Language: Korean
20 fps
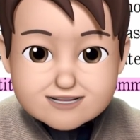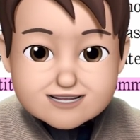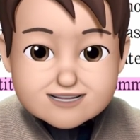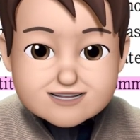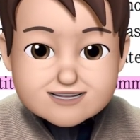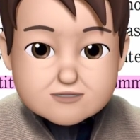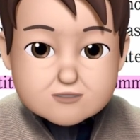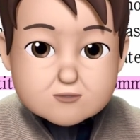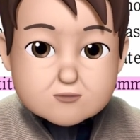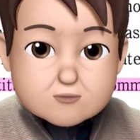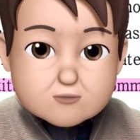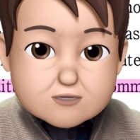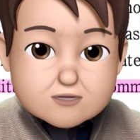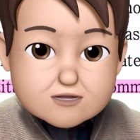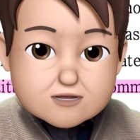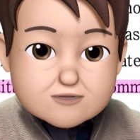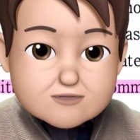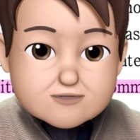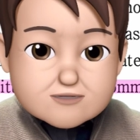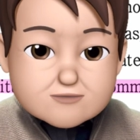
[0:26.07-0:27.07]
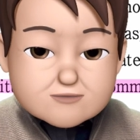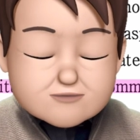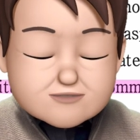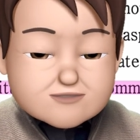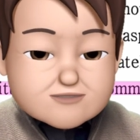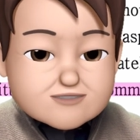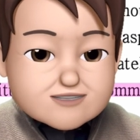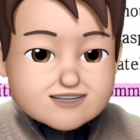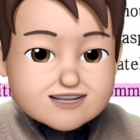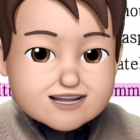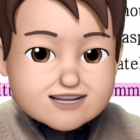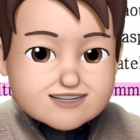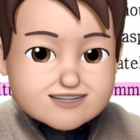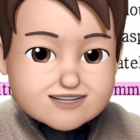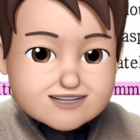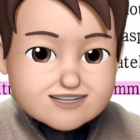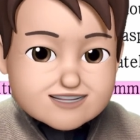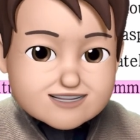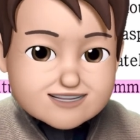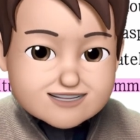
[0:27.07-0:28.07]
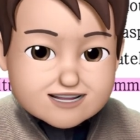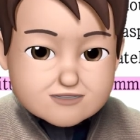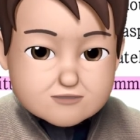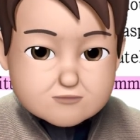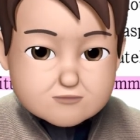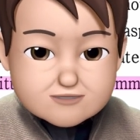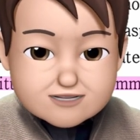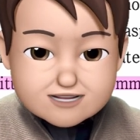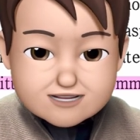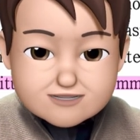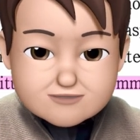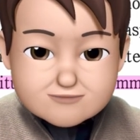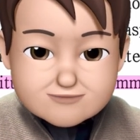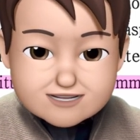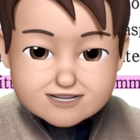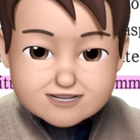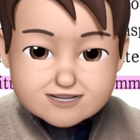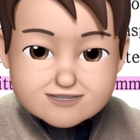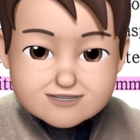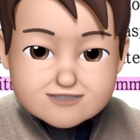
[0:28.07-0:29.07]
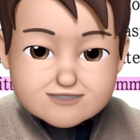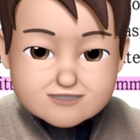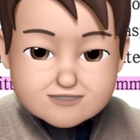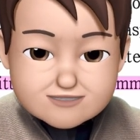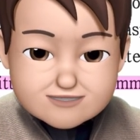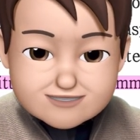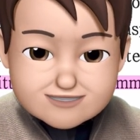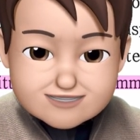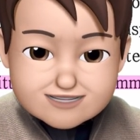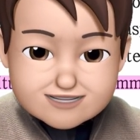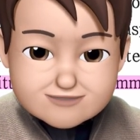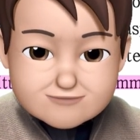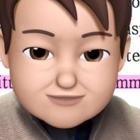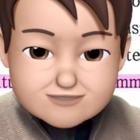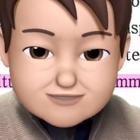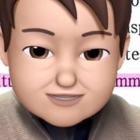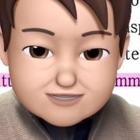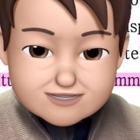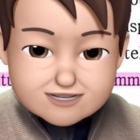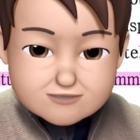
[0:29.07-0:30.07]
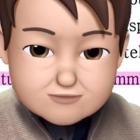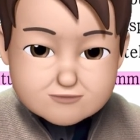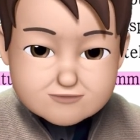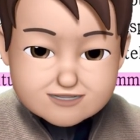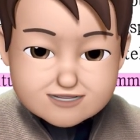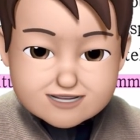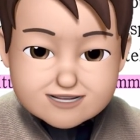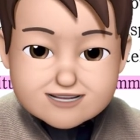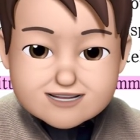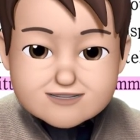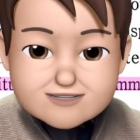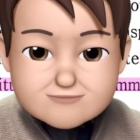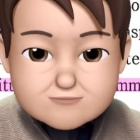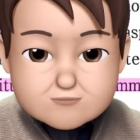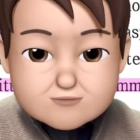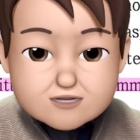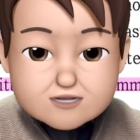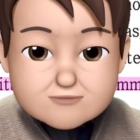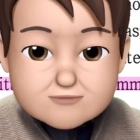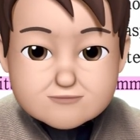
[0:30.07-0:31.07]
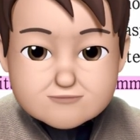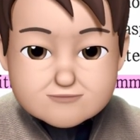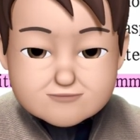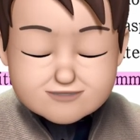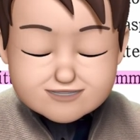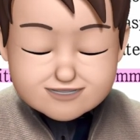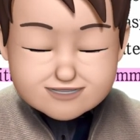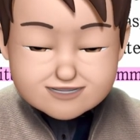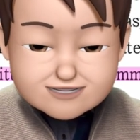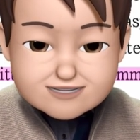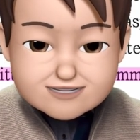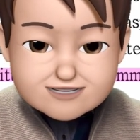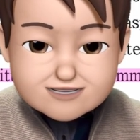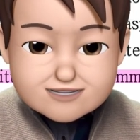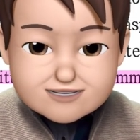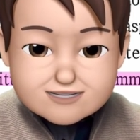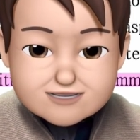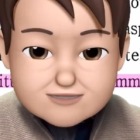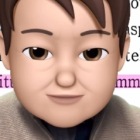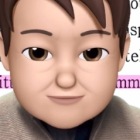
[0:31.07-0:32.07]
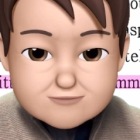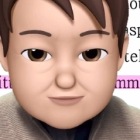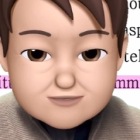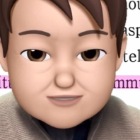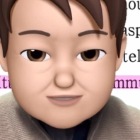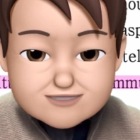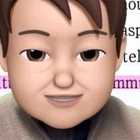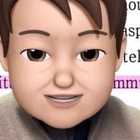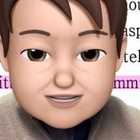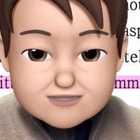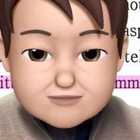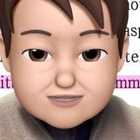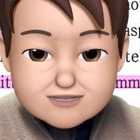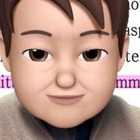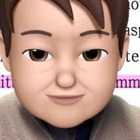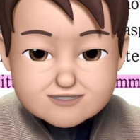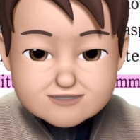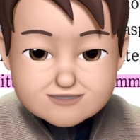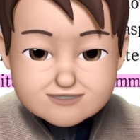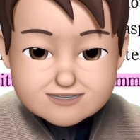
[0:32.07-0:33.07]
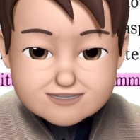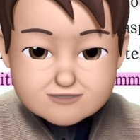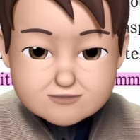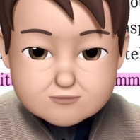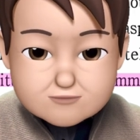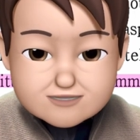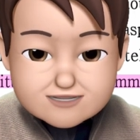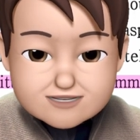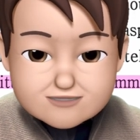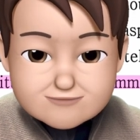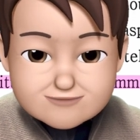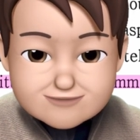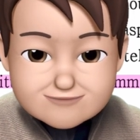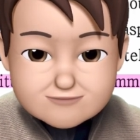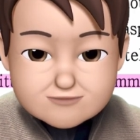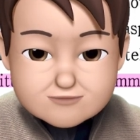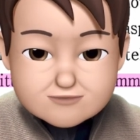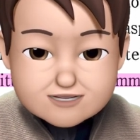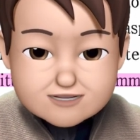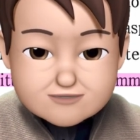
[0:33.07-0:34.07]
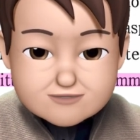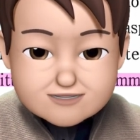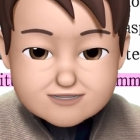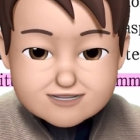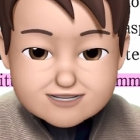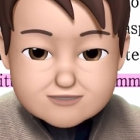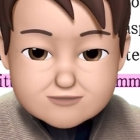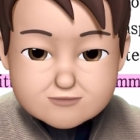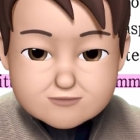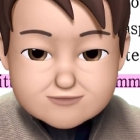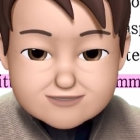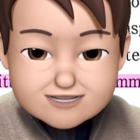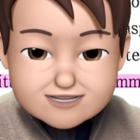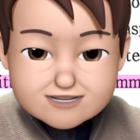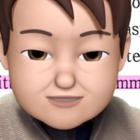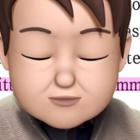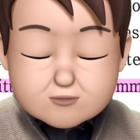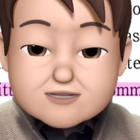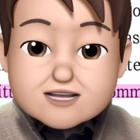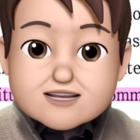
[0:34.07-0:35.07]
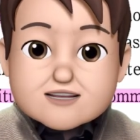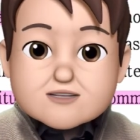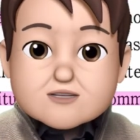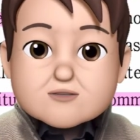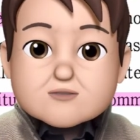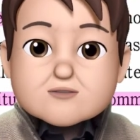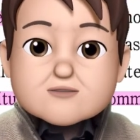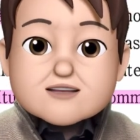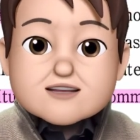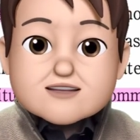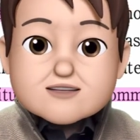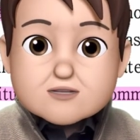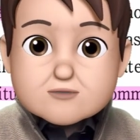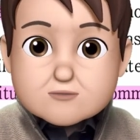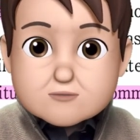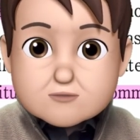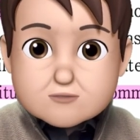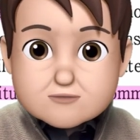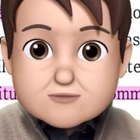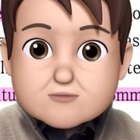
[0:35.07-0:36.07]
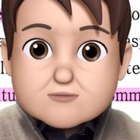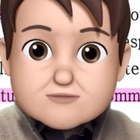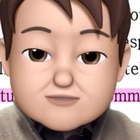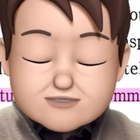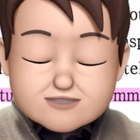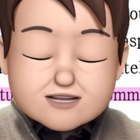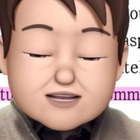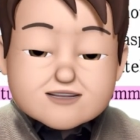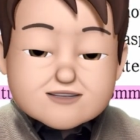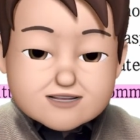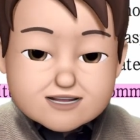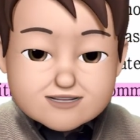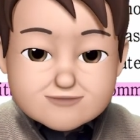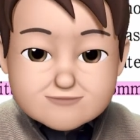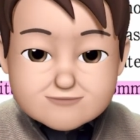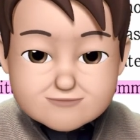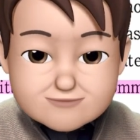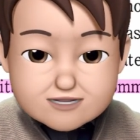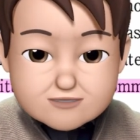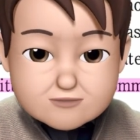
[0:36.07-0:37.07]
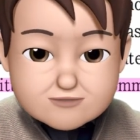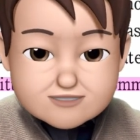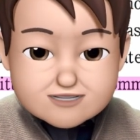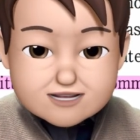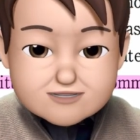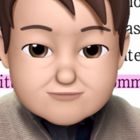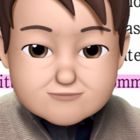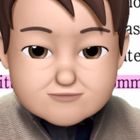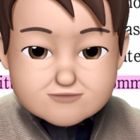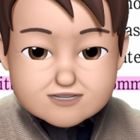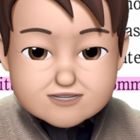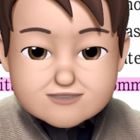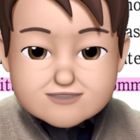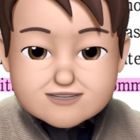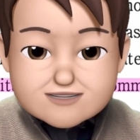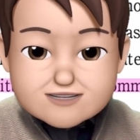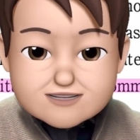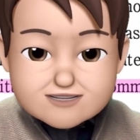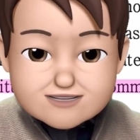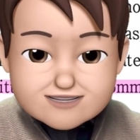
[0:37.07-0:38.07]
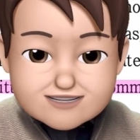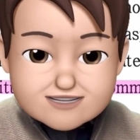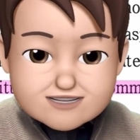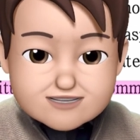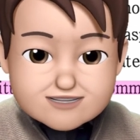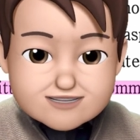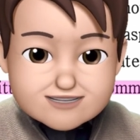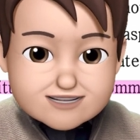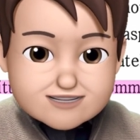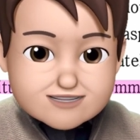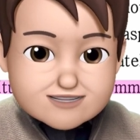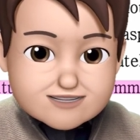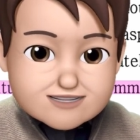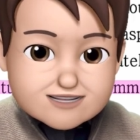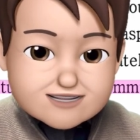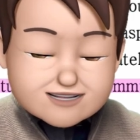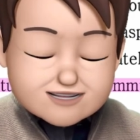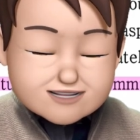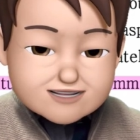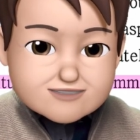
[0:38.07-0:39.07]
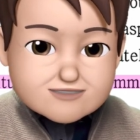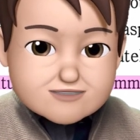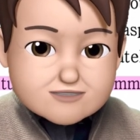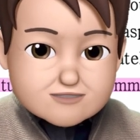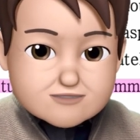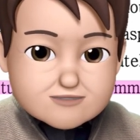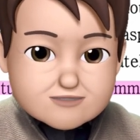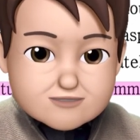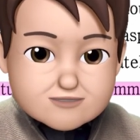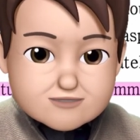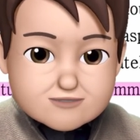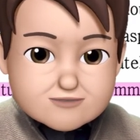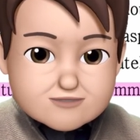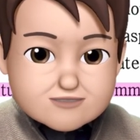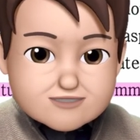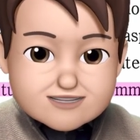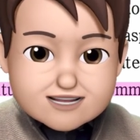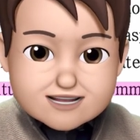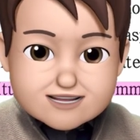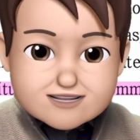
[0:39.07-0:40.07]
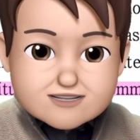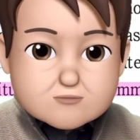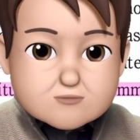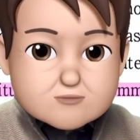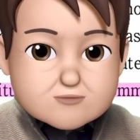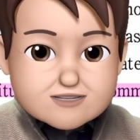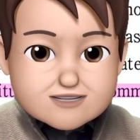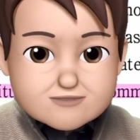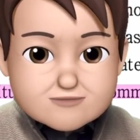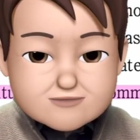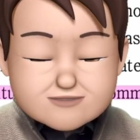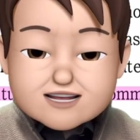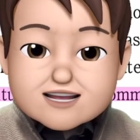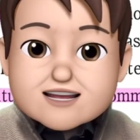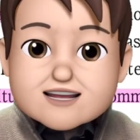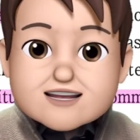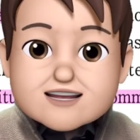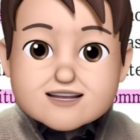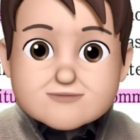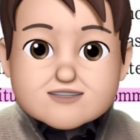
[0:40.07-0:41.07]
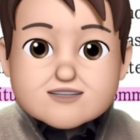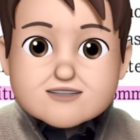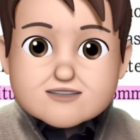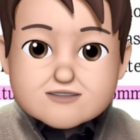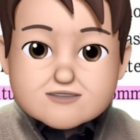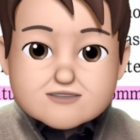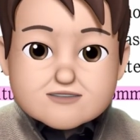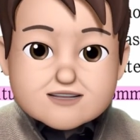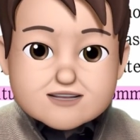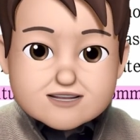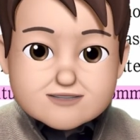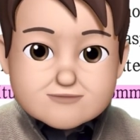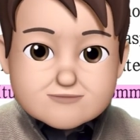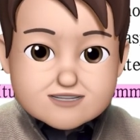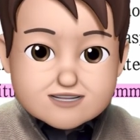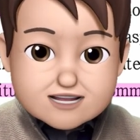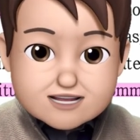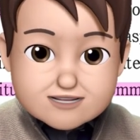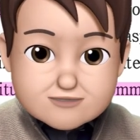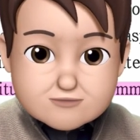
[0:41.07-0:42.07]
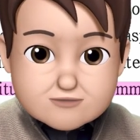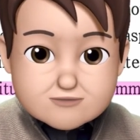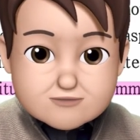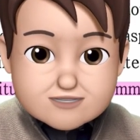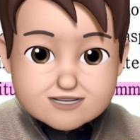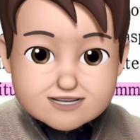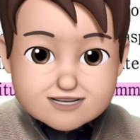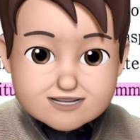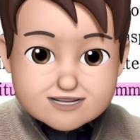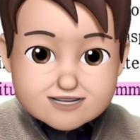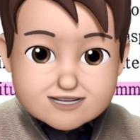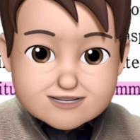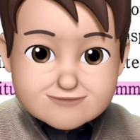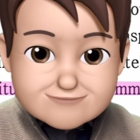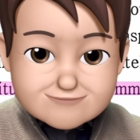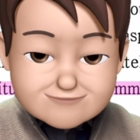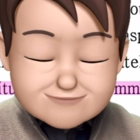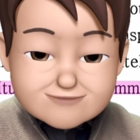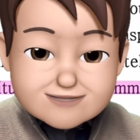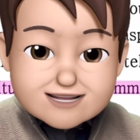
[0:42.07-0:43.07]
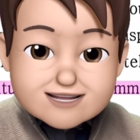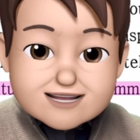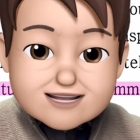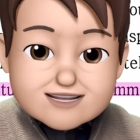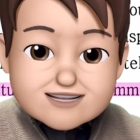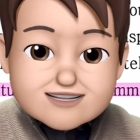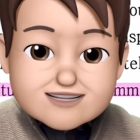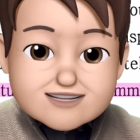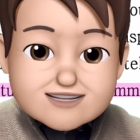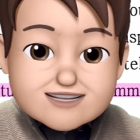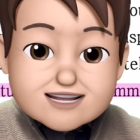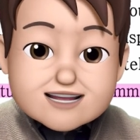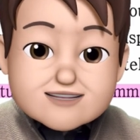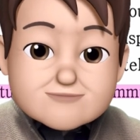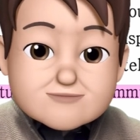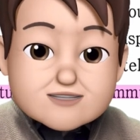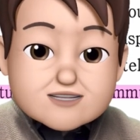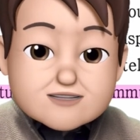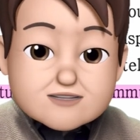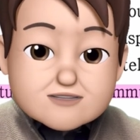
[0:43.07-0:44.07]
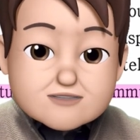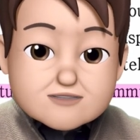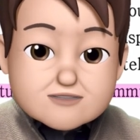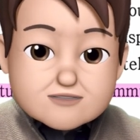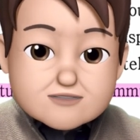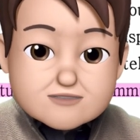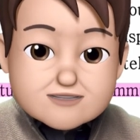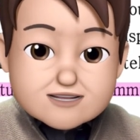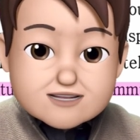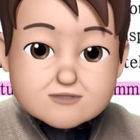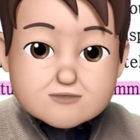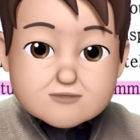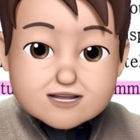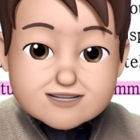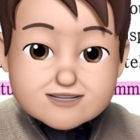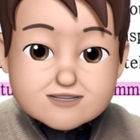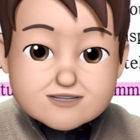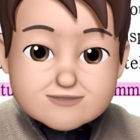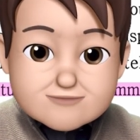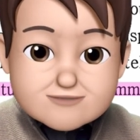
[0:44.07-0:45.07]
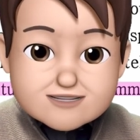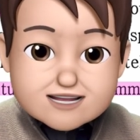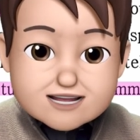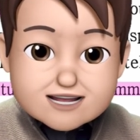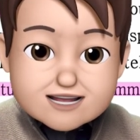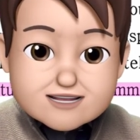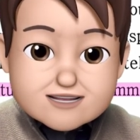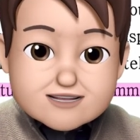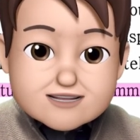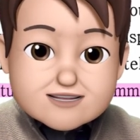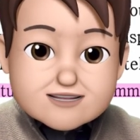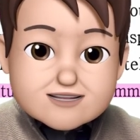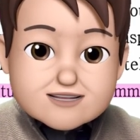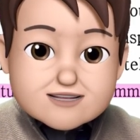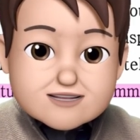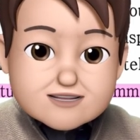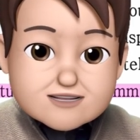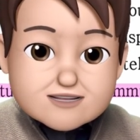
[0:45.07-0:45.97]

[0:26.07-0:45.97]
이게 메인이고 그리고 그거에 대한 예시가 나온 다음에 thus 하면서 나오는 게 이게 부연 부분이지. 부연이라고 하면 이제 주제를 반복하거나 주제에 준하는 중요한 정보를 주는 그게 바로 그게 부연 어디션이겠지. 그래서 전형적인 단락 구조라는 거 생각하면서 한번 따라가 보도록 할게. 자, 사람들은 관여합니다.